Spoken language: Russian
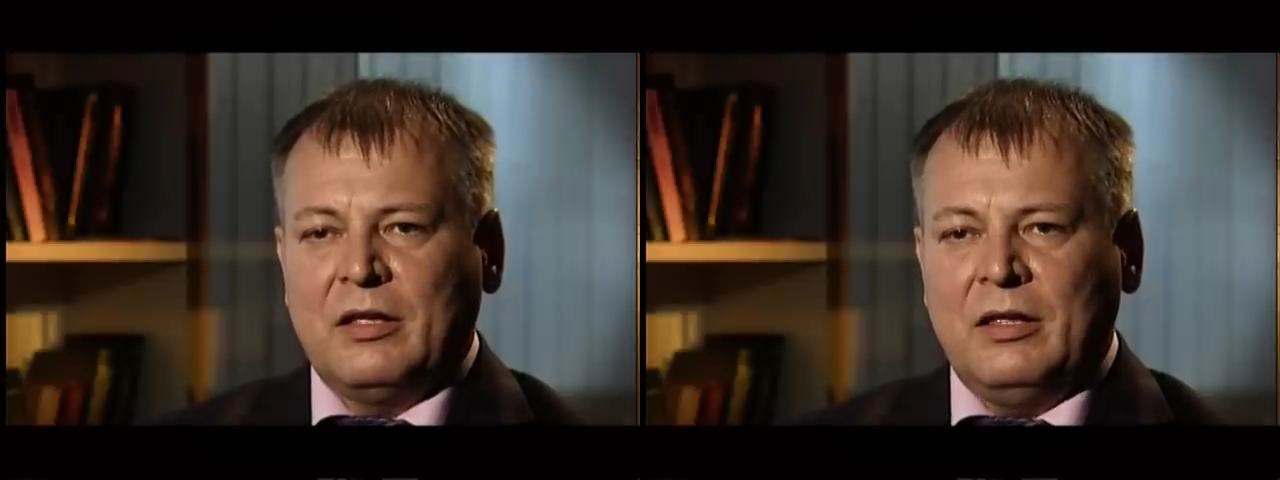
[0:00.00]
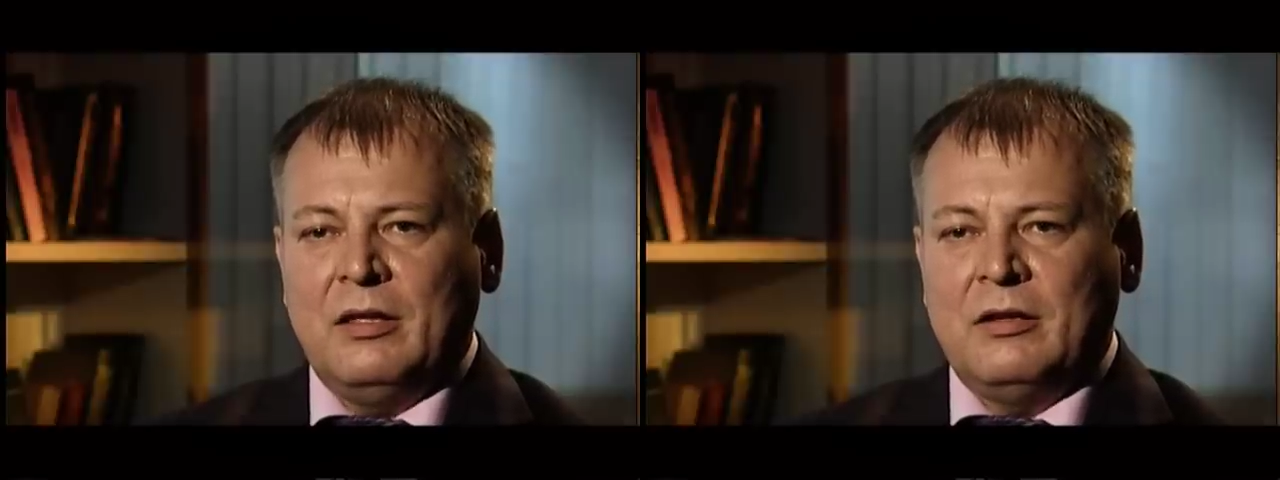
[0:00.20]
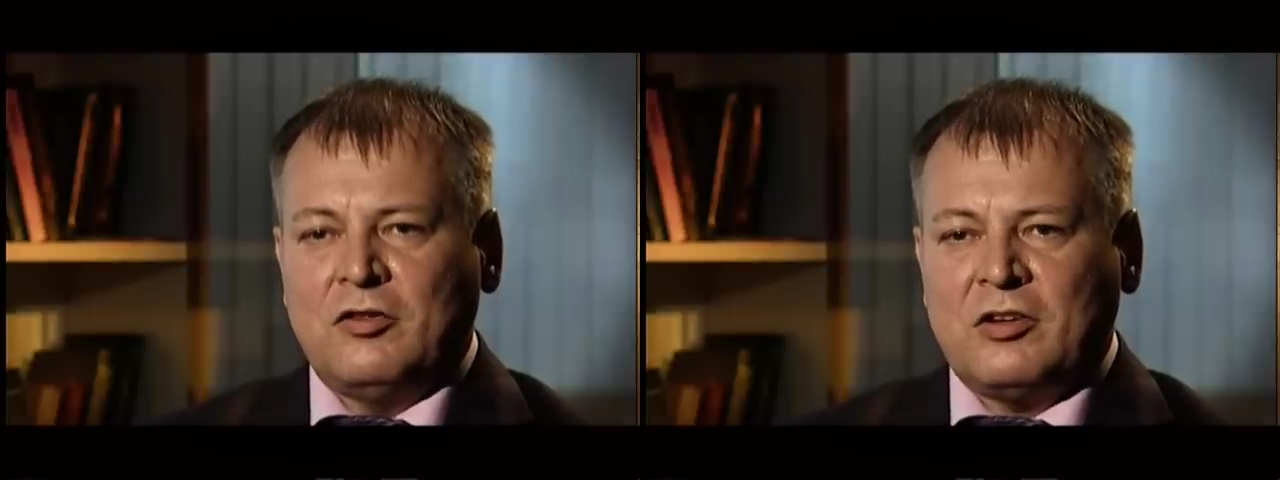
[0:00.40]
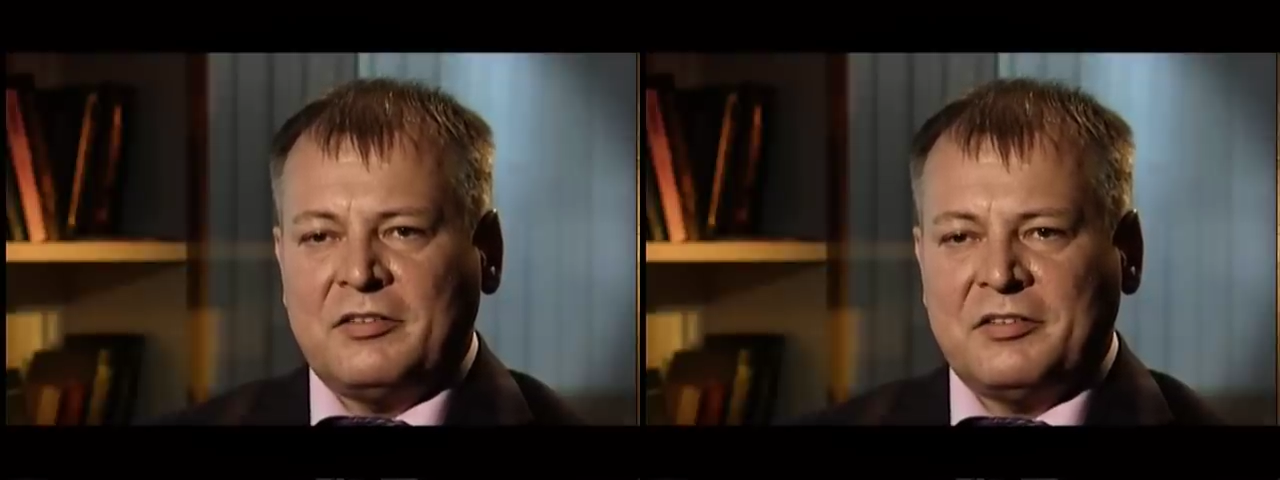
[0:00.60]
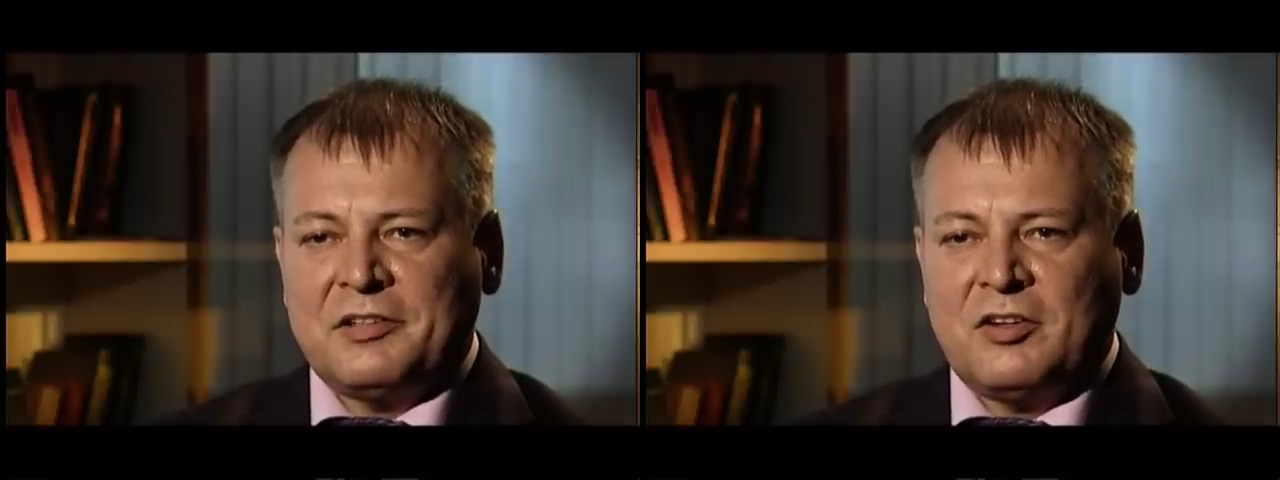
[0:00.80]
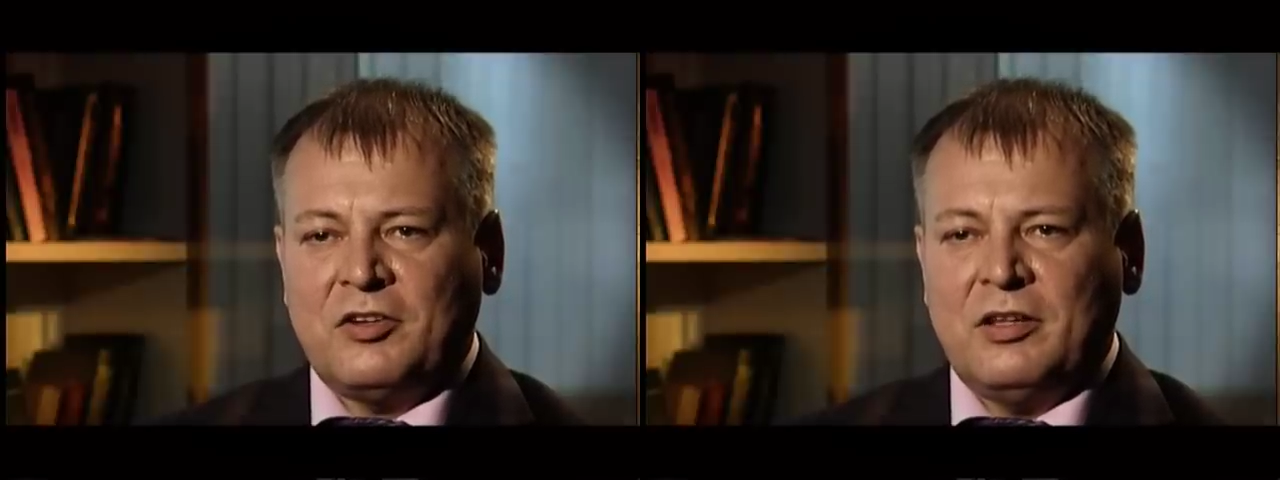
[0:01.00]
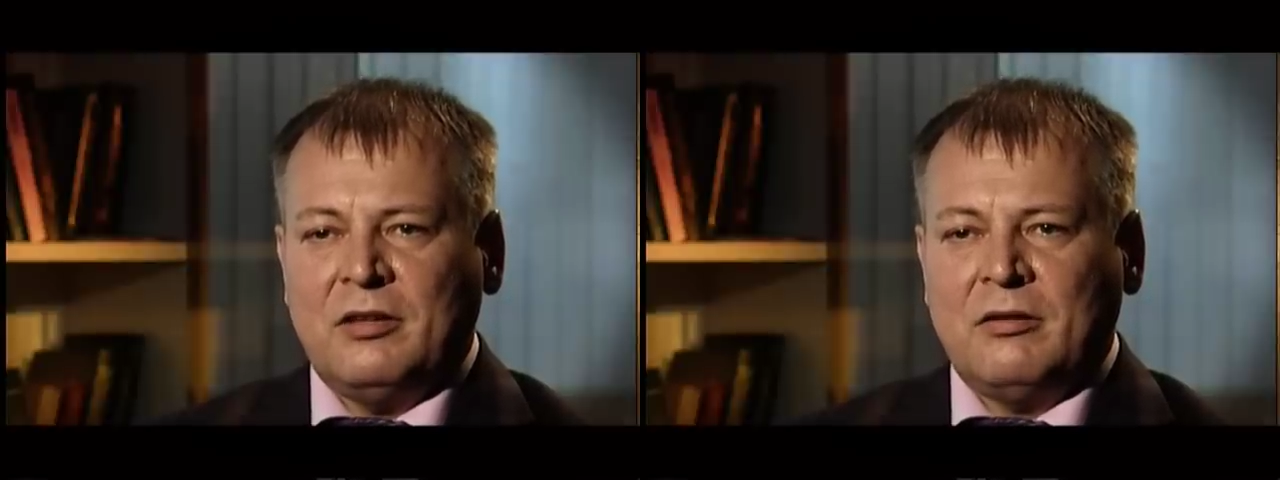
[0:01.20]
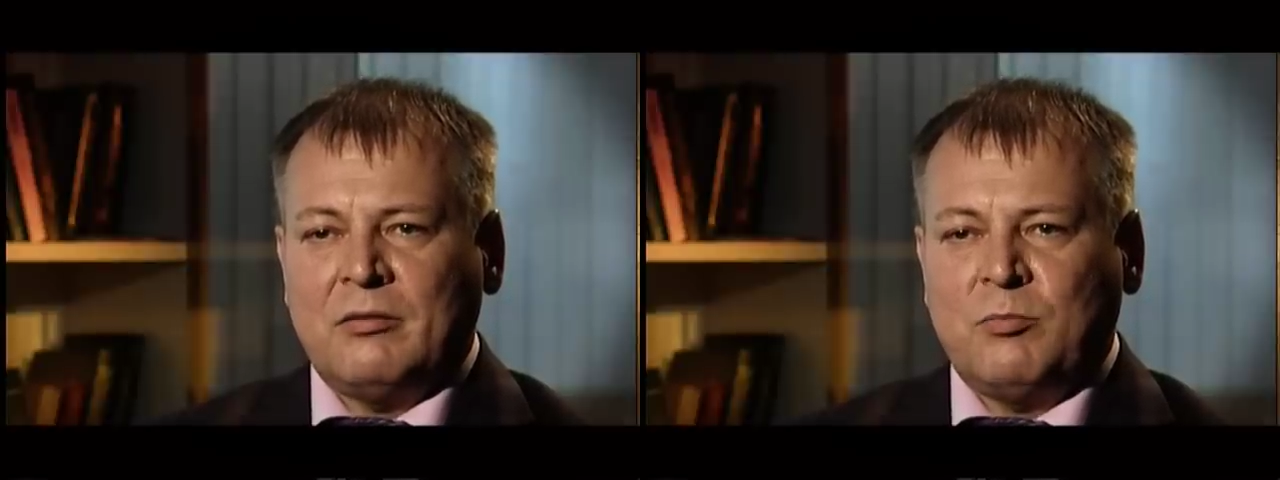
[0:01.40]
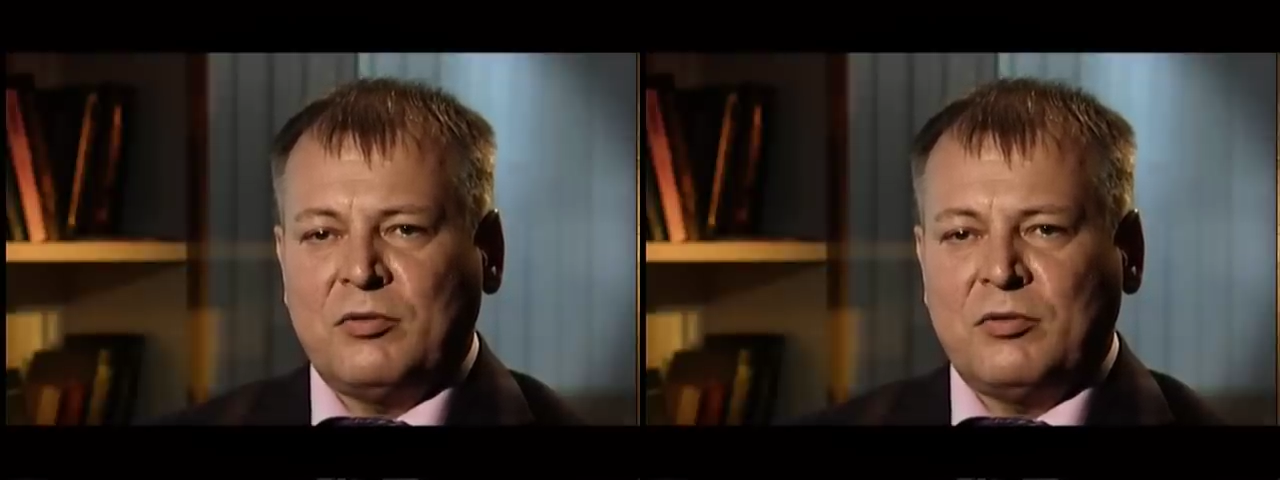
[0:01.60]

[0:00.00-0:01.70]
И лишь в конце сражения,